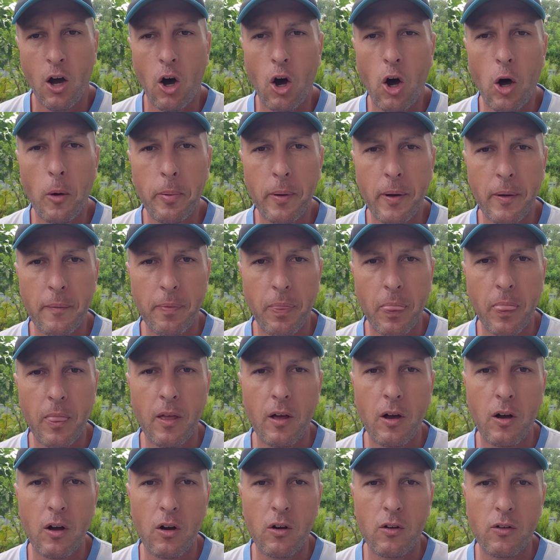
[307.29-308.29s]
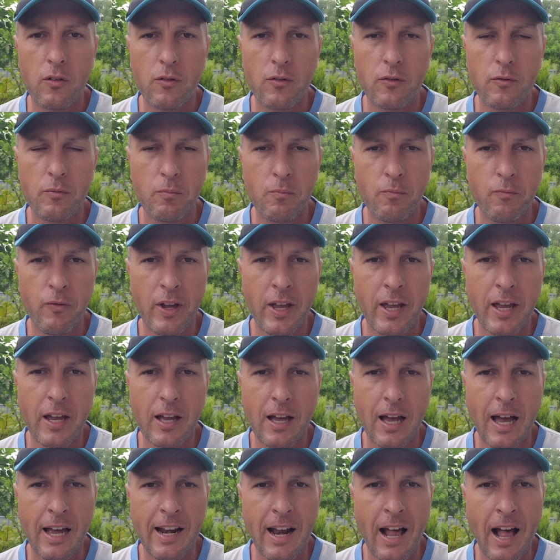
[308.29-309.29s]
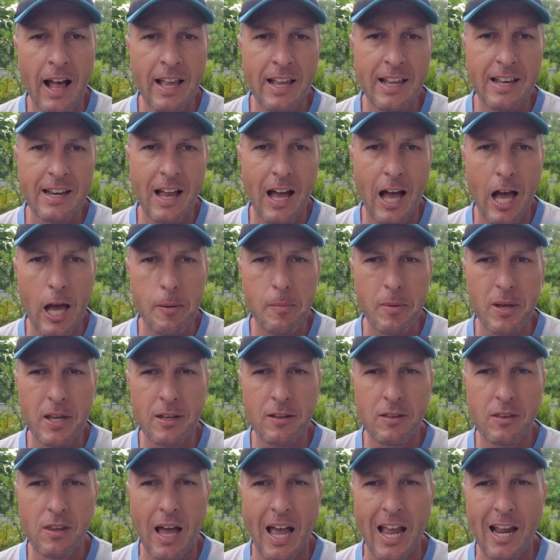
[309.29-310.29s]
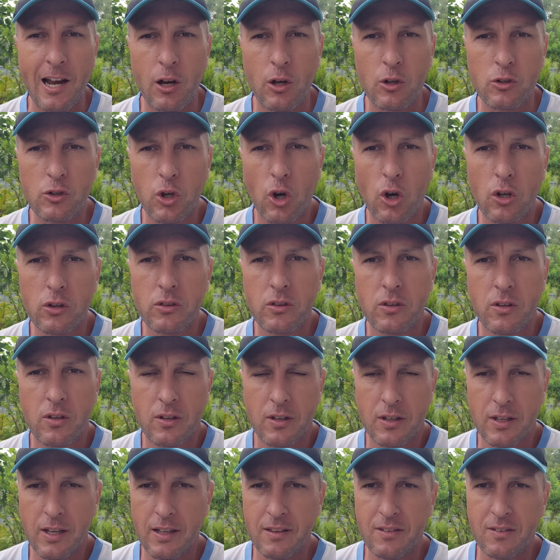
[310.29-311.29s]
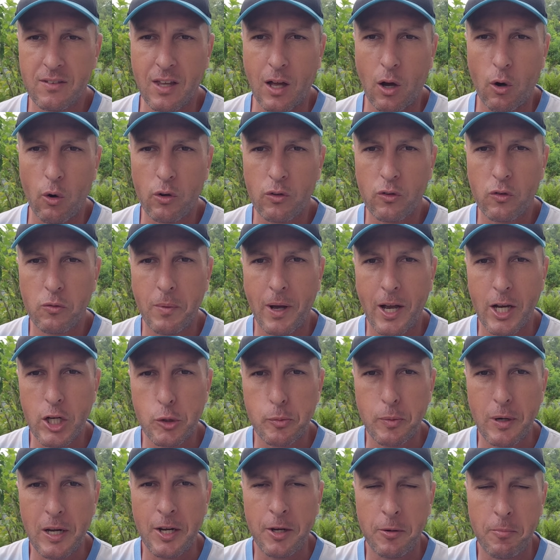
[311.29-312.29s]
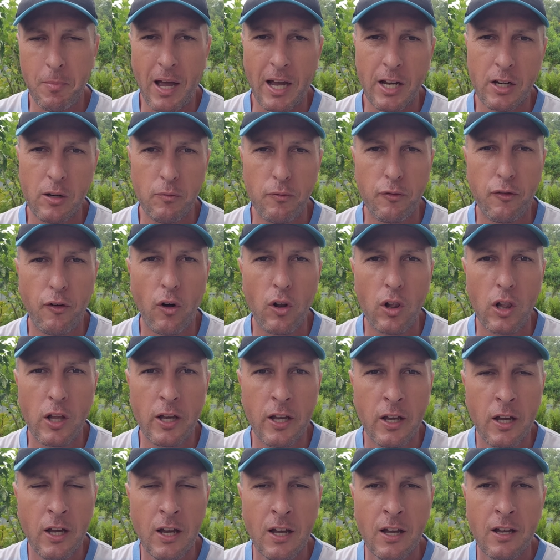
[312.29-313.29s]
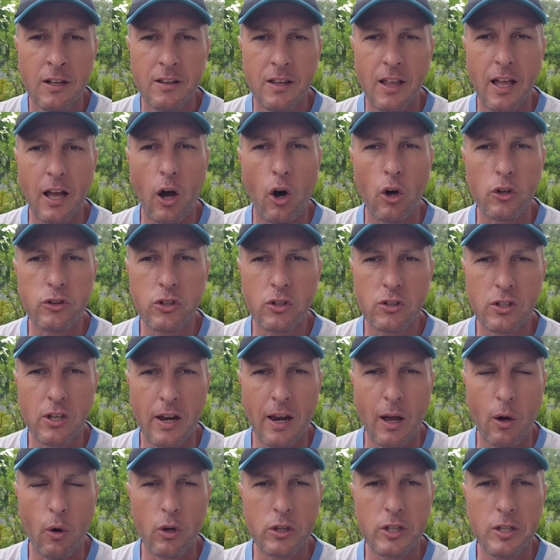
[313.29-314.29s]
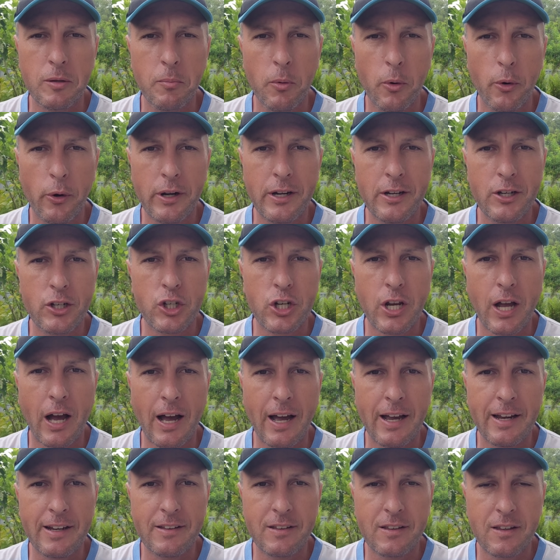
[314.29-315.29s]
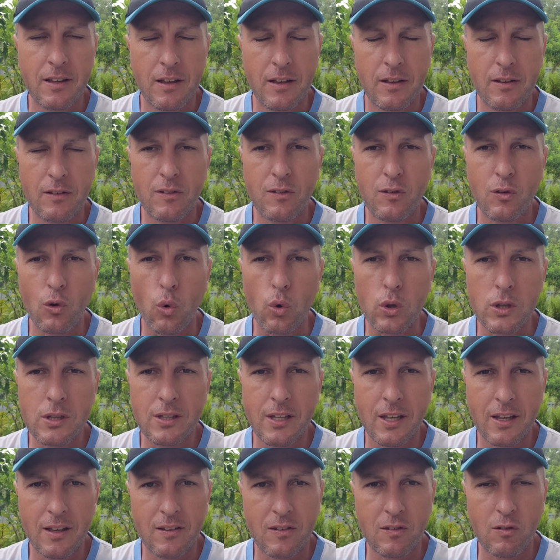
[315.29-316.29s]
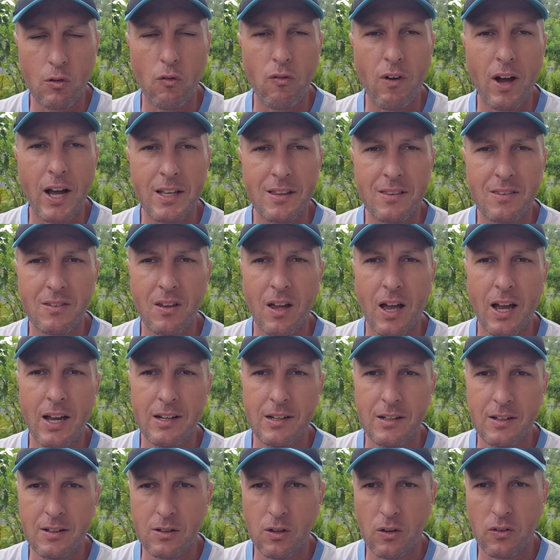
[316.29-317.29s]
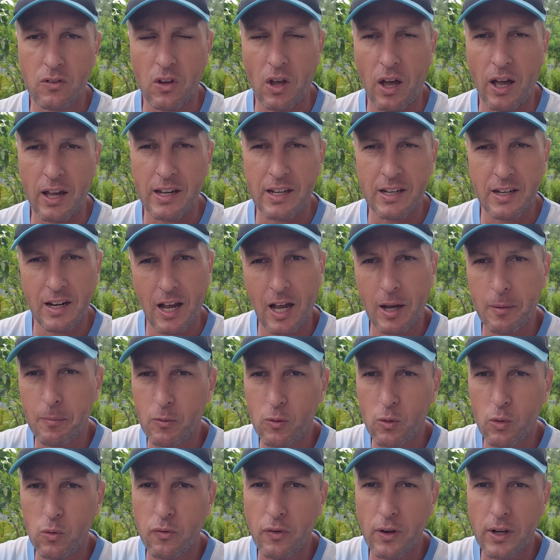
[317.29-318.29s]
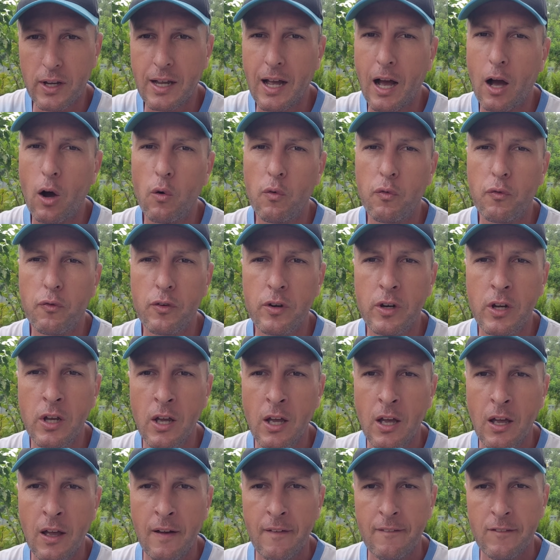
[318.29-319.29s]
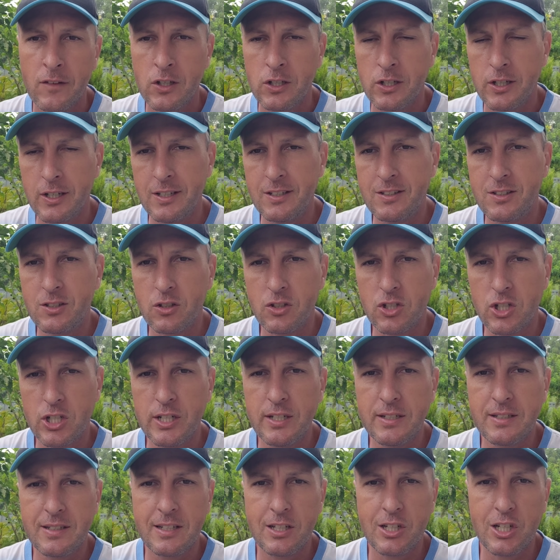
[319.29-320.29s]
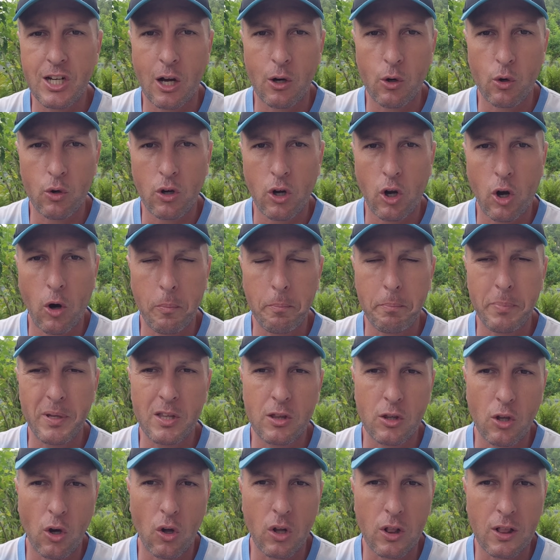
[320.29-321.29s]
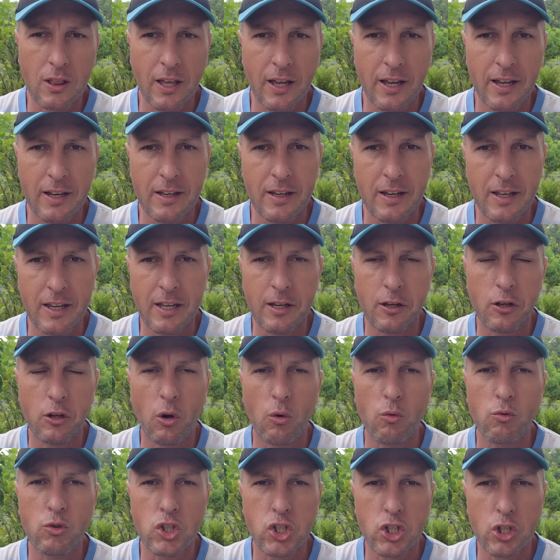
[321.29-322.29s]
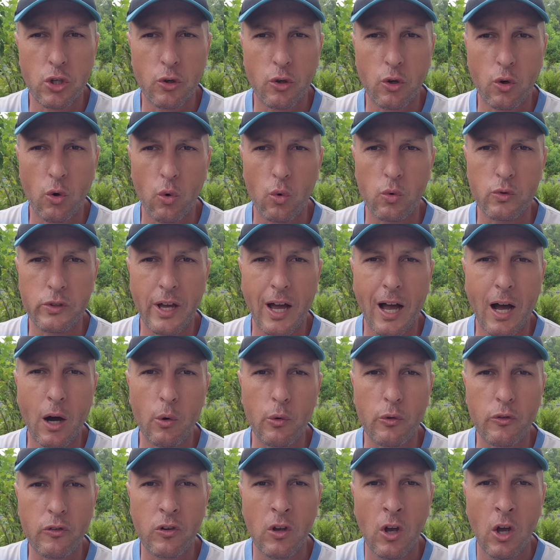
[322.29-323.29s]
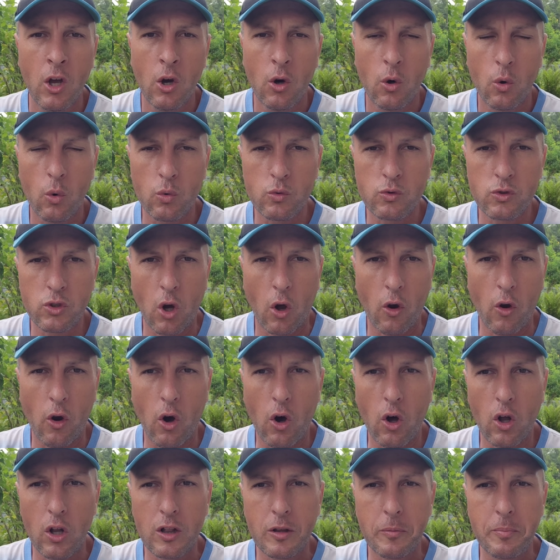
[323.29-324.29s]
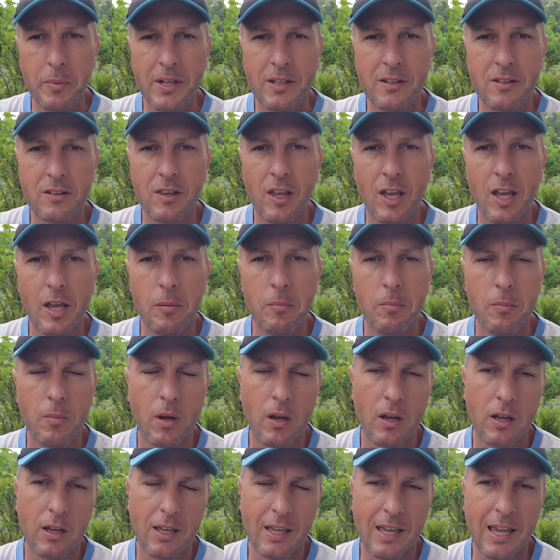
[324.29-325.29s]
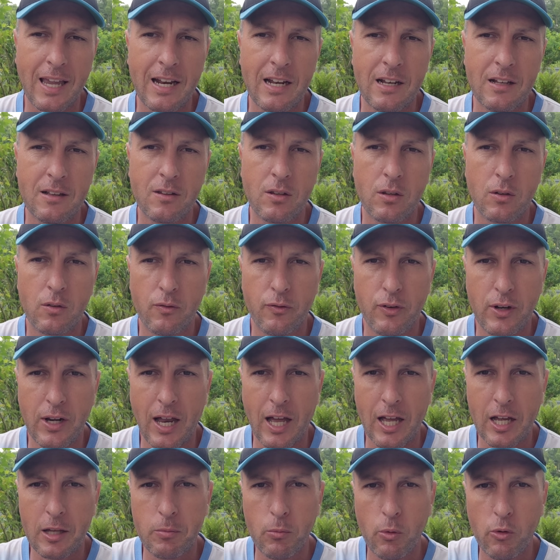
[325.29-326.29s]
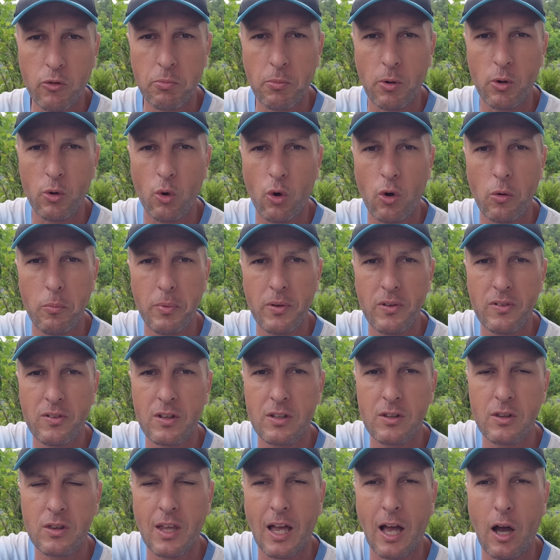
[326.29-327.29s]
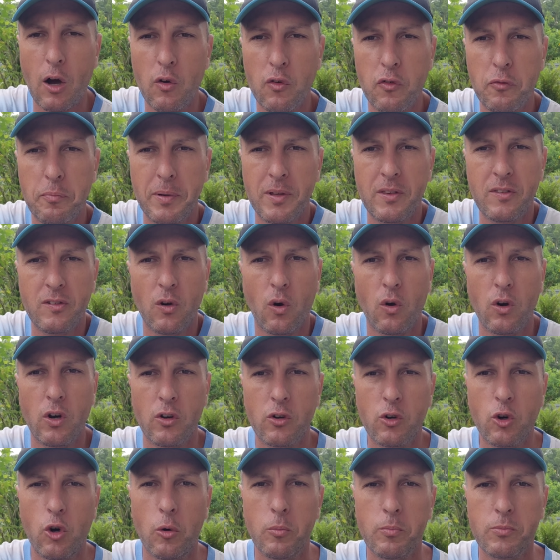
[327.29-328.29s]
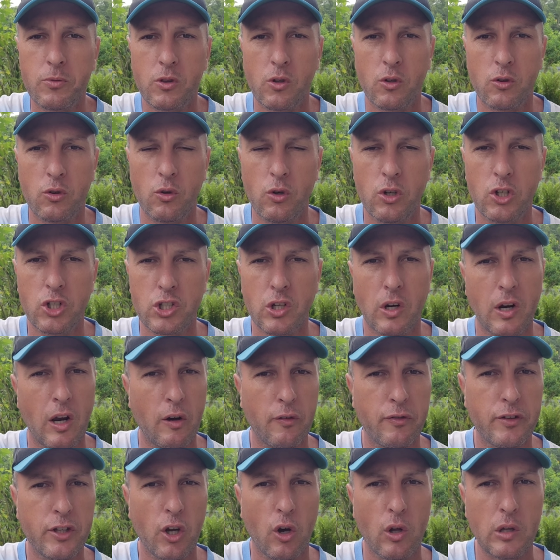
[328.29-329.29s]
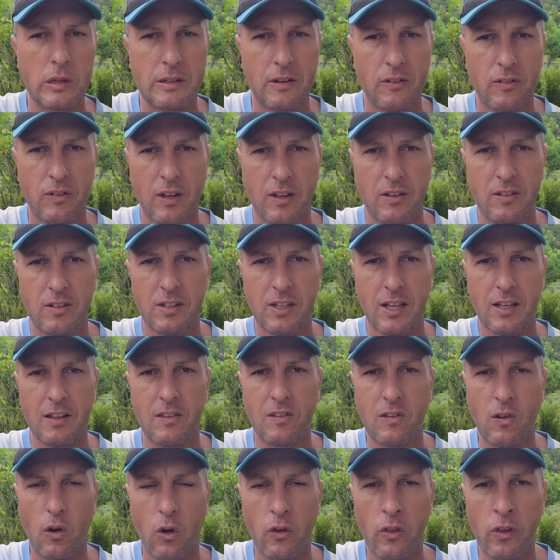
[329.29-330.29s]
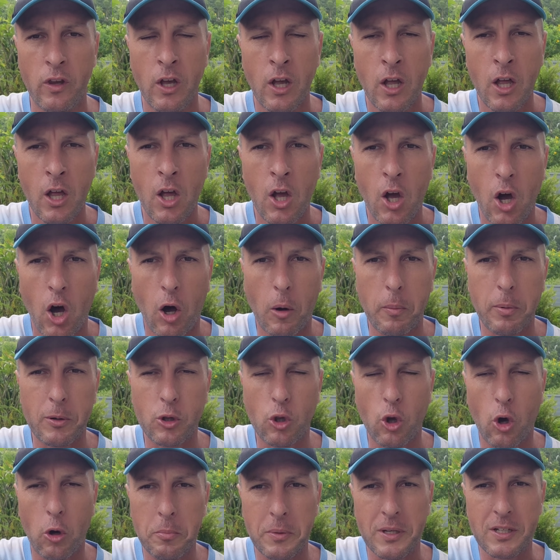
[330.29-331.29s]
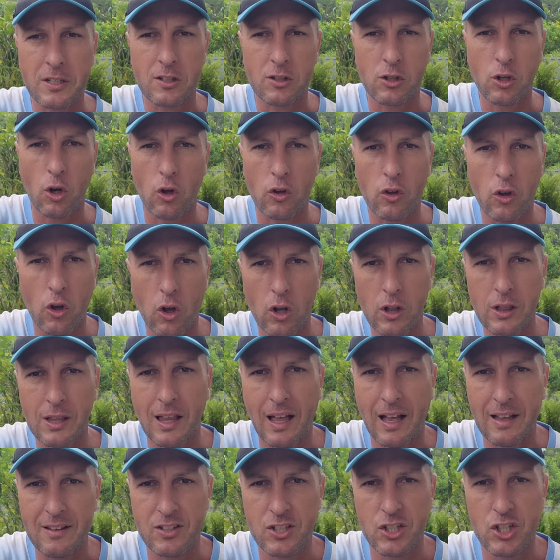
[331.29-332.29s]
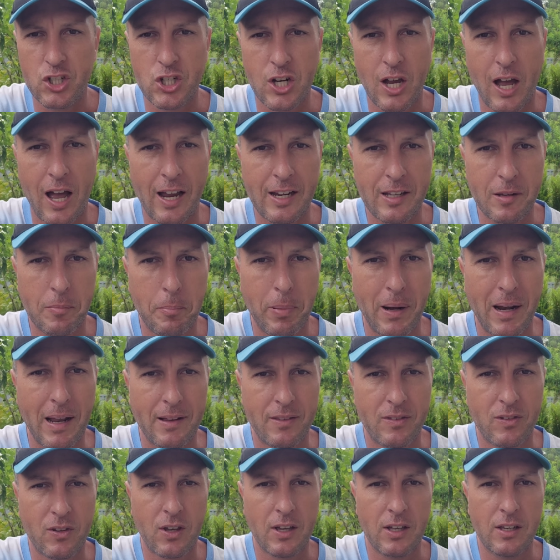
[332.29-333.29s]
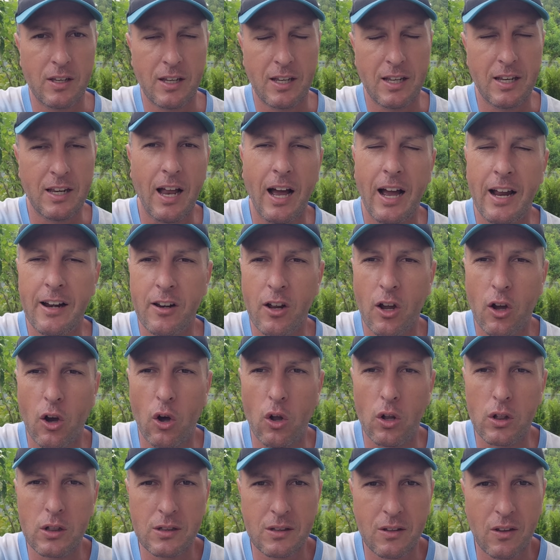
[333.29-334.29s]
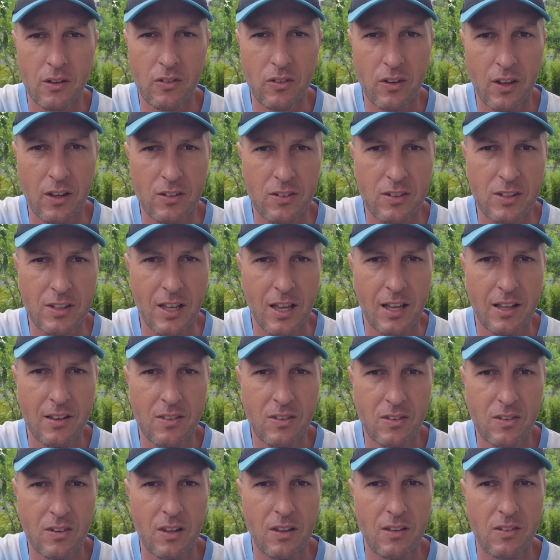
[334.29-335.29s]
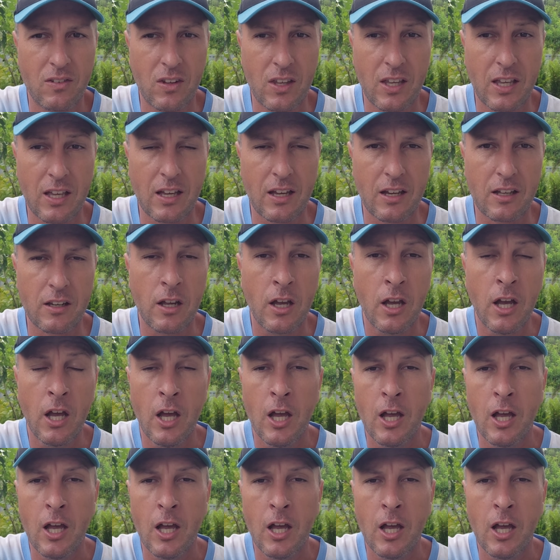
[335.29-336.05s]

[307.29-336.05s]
Aber wer ein Eigenheim in Thailand hat, jetzt auch zum Beispiel in meinem Falle, der hat ja dann auch die Möglichkeit, sollte es soweit sein, das Eigenheim zu verkaufen ist ja schließlich auch Kapital drin in Grundstück und Haus und dann halt mit dem Geld, vielleicht muss man noch ein bisschen drauf bezahlen, kommt natürlich dann auf die Altersresidenz an, aber damit dann halt sich ein Plätzchen in einer Altersresidenz sichern.